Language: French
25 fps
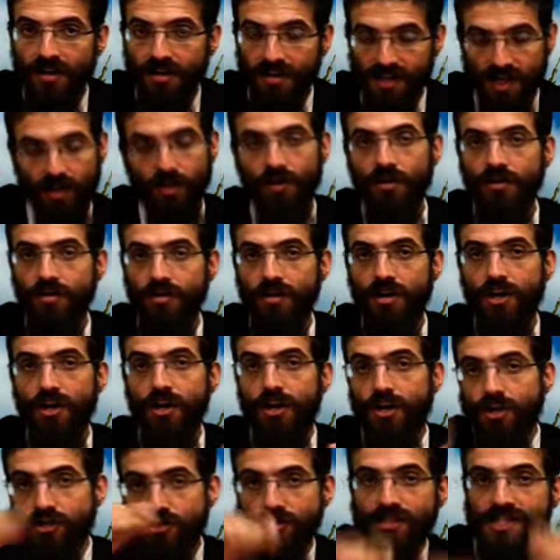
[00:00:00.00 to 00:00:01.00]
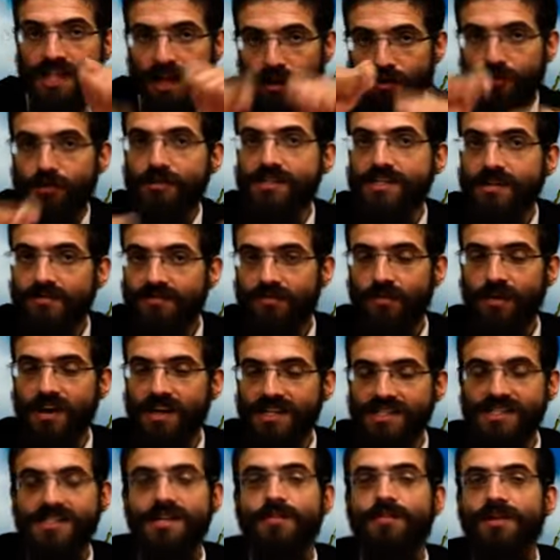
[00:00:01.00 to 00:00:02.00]
d'accord Je serre une deuxième
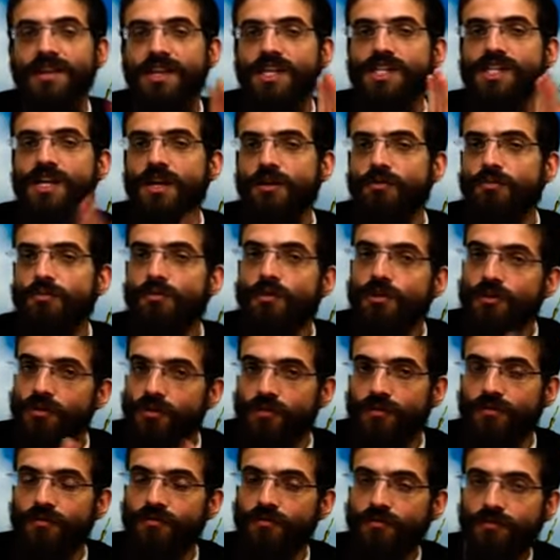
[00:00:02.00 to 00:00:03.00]
fois, ça s'appelle déjà un double nœud.